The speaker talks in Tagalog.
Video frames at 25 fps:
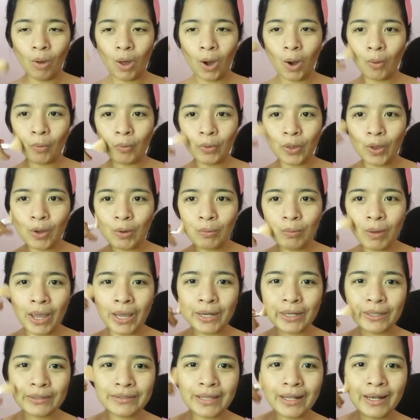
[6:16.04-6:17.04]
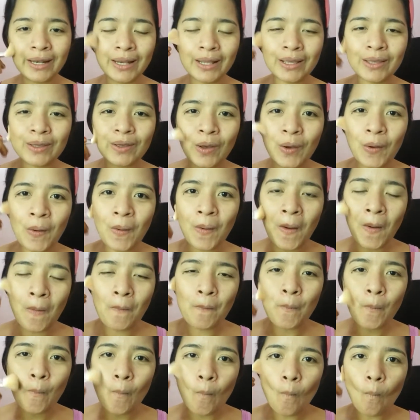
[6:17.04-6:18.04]
Parang hindi kumain ng isang linggo.
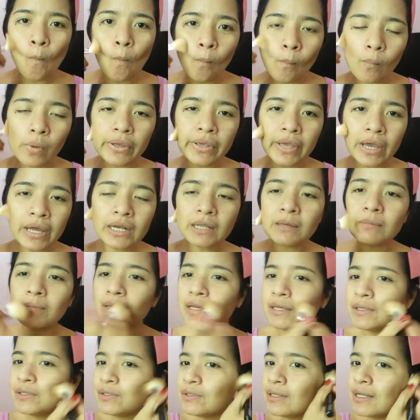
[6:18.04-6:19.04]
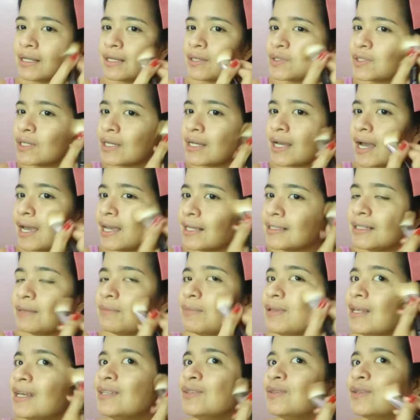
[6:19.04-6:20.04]
Ayan, i-blend nyo lang siya guys.
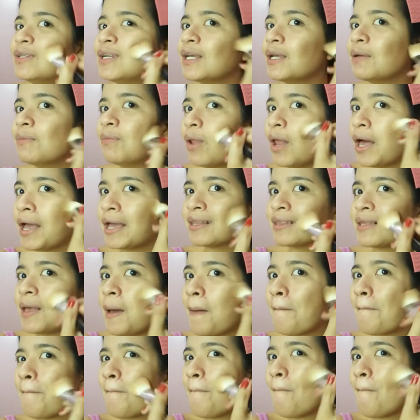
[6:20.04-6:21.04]
I-blend nyo lang i-blend.